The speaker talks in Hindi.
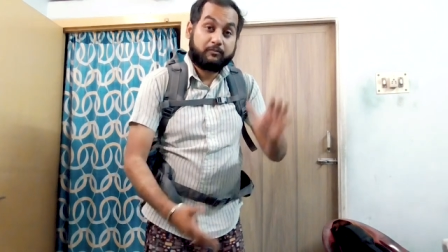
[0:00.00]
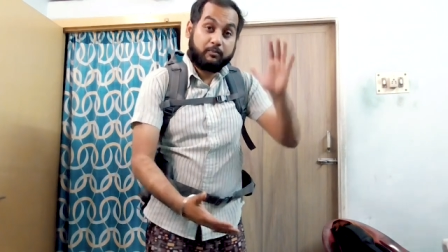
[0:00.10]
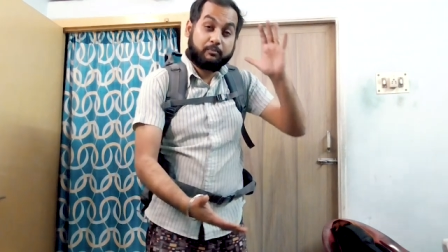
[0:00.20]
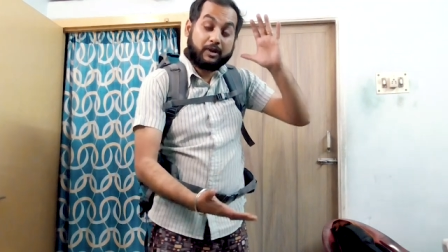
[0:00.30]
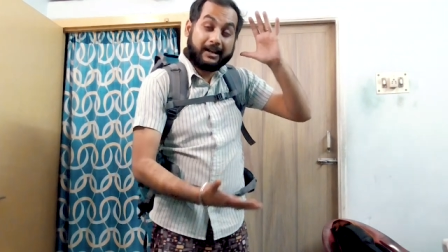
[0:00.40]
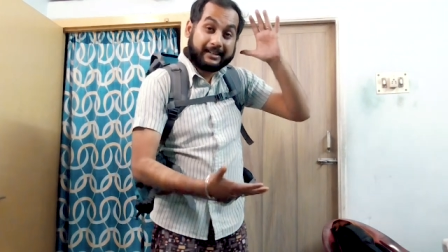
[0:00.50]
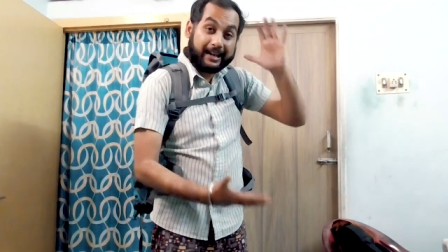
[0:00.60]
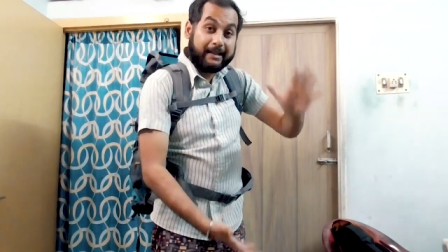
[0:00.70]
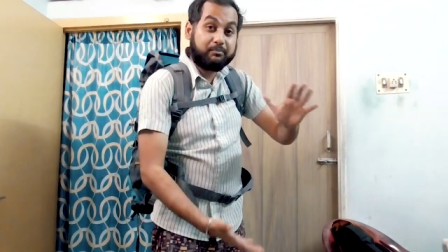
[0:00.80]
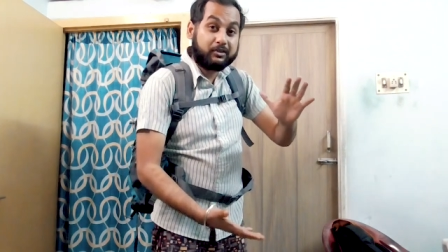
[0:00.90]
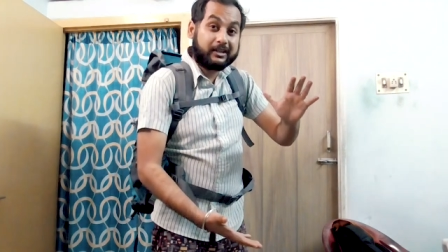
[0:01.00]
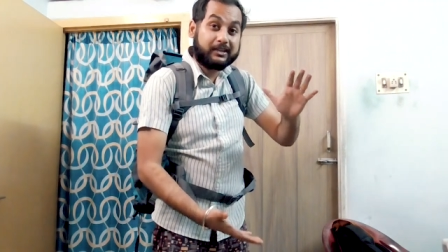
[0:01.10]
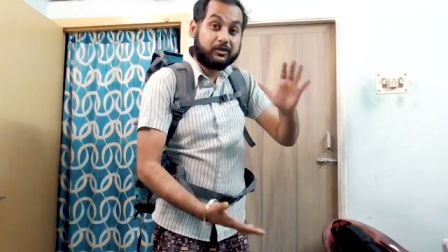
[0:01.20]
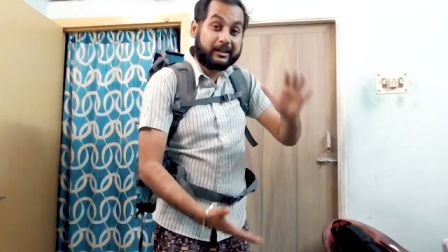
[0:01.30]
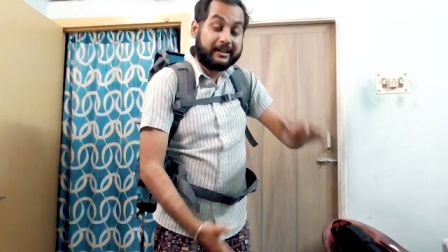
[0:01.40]
वो पूरा ट्राईपोर्ट
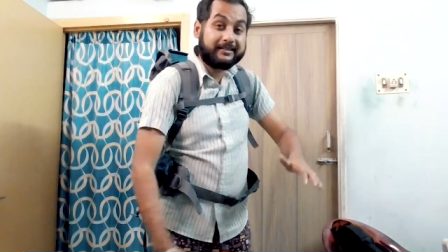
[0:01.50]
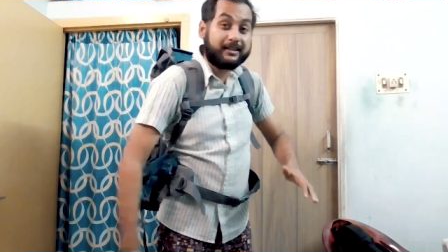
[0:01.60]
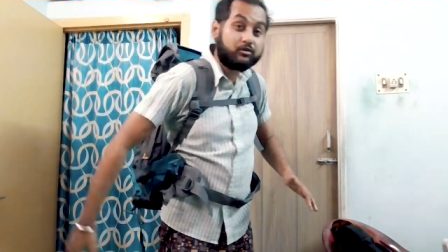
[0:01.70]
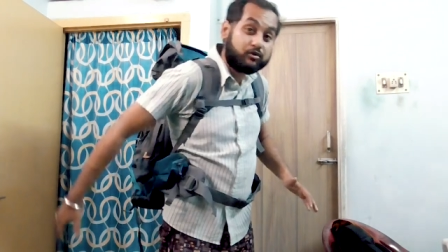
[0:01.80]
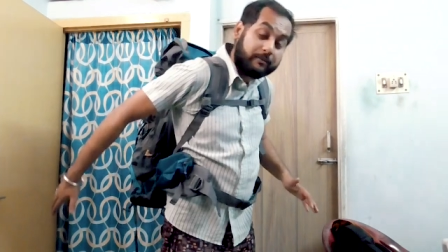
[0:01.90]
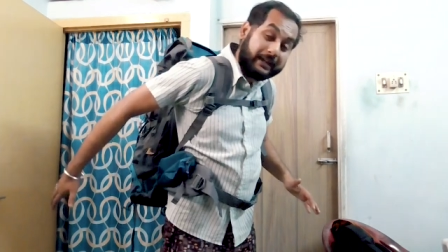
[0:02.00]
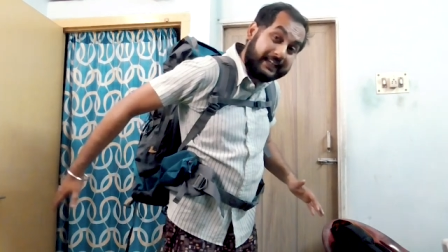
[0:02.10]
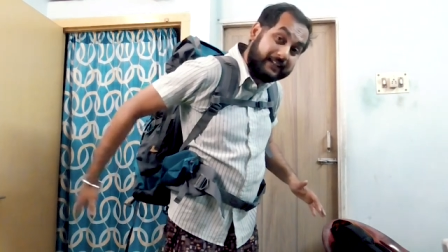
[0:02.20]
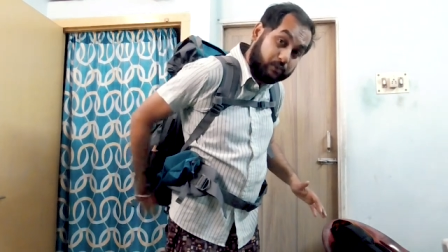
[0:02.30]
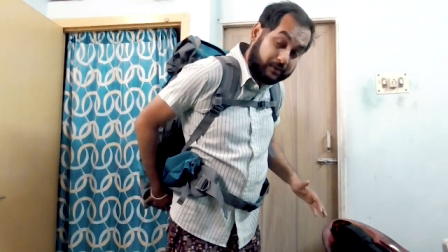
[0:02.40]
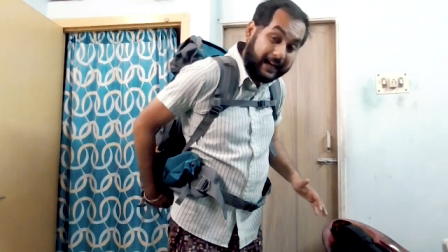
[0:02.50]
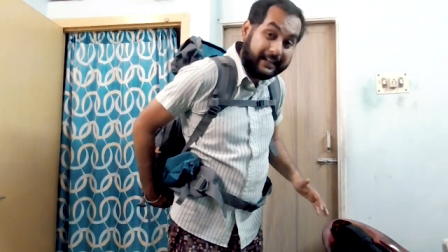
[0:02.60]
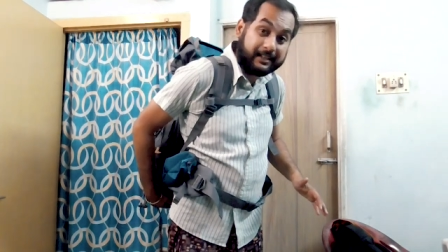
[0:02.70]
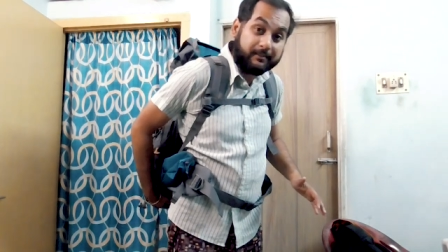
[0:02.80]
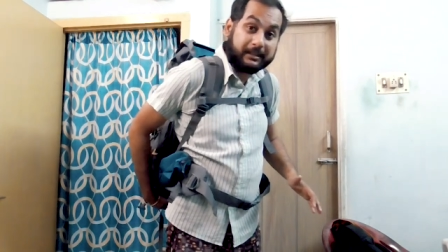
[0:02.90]
का जो केस है उसको मैंने
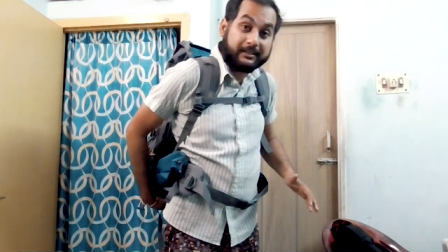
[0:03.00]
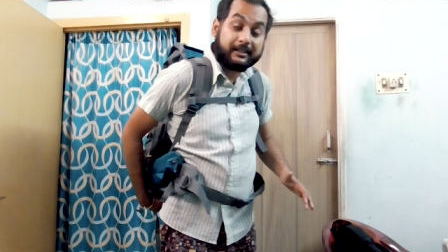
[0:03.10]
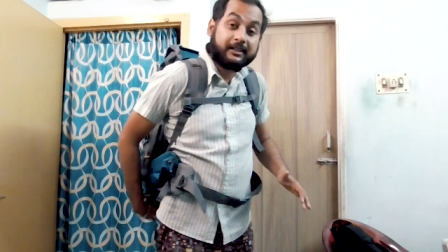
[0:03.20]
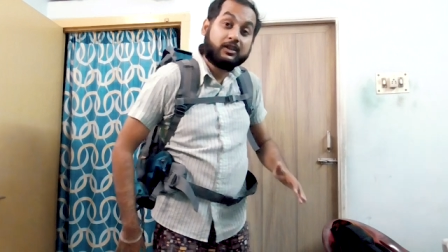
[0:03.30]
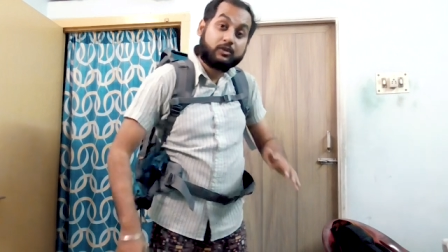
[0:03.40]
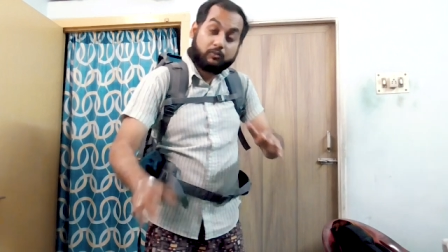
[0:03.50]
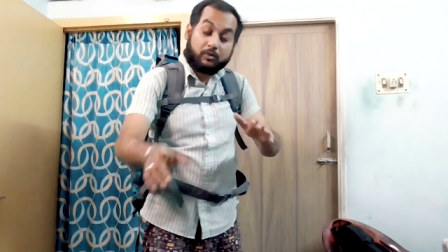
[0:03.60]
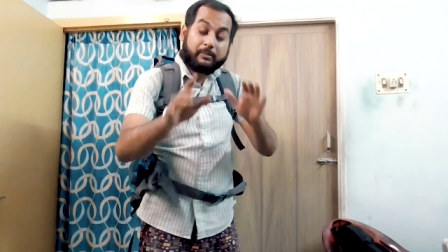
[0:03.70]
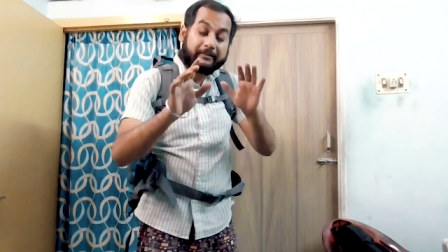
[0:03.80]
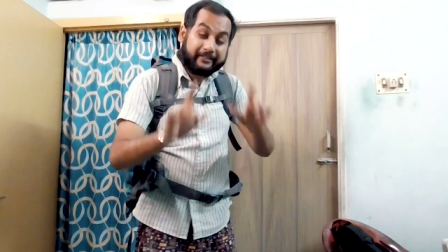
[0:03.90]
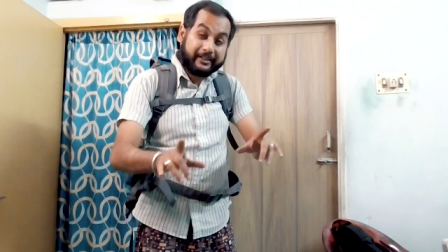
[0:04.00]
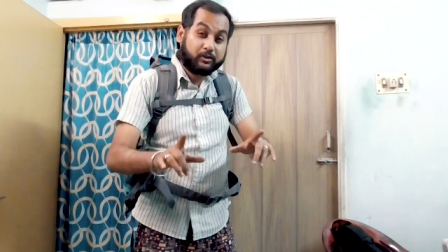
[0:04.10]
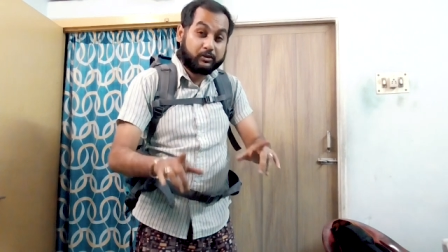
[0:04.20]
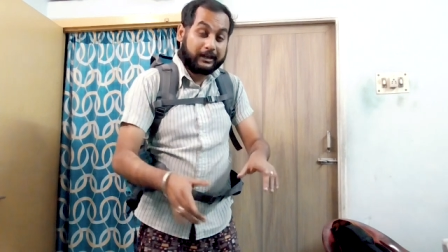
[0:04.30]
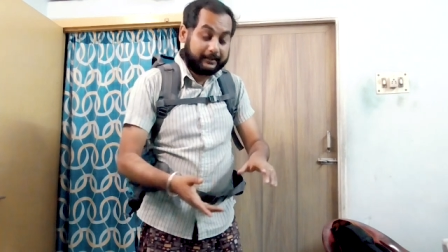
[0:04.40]
घुसाया था भीतर तो वो भी
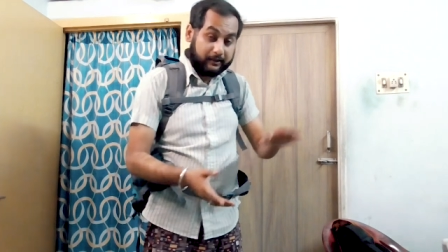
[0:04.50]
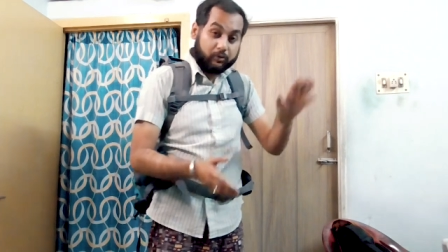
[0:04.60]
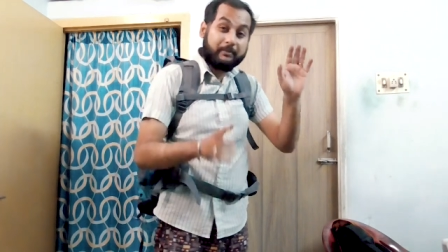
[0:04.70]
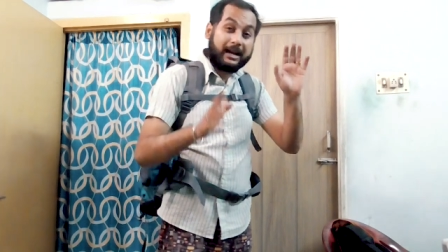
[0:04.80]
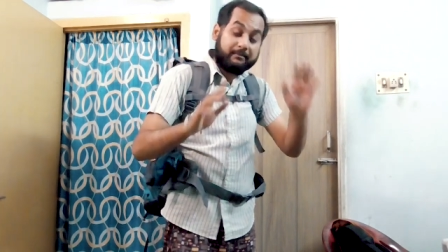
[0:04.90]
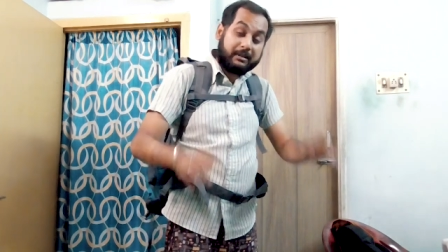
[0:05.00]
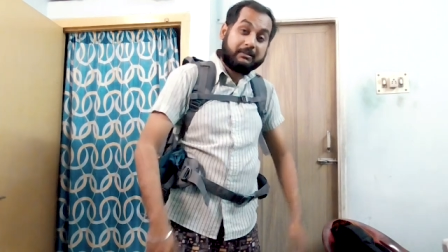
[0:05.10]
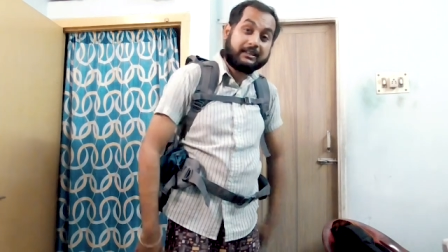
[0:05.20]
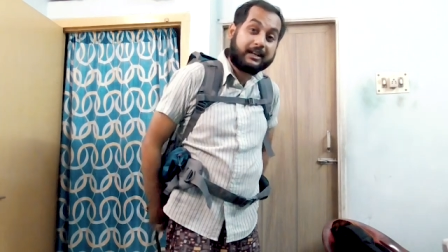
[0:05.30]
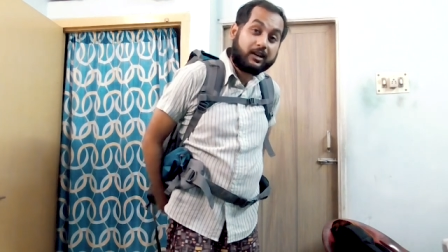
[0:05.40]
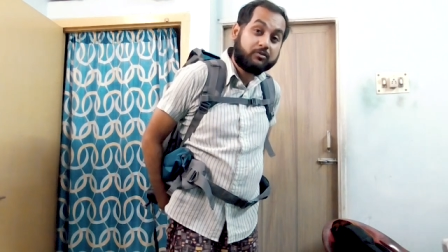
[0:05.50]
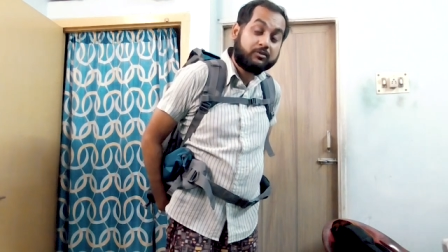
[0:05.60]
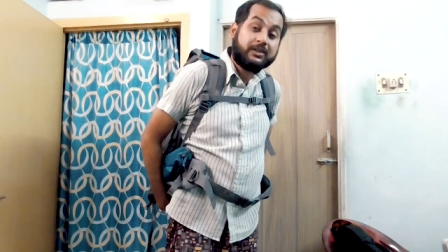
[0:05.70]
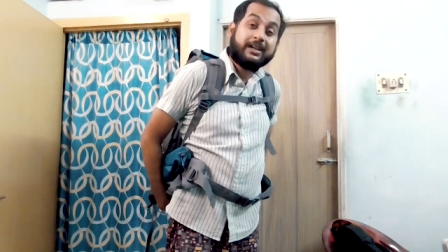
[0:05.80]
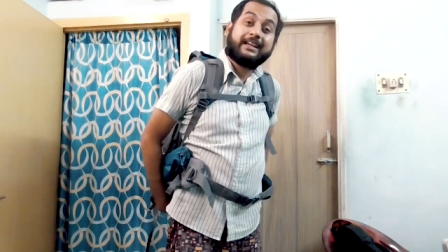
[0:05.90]
फिट हो जाता है तो मैं अभी बता रहा
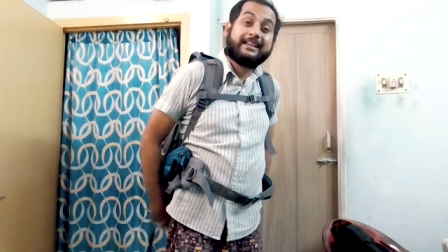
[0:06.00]
हूँ